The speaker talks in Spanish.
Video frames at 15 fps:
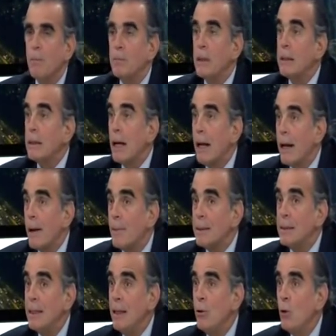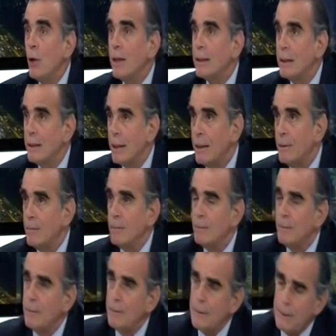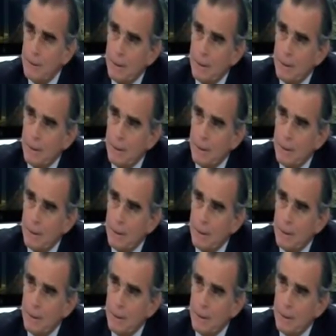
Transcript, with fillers: ¿Tendrá la capacidad? No la tendrá. Sería importante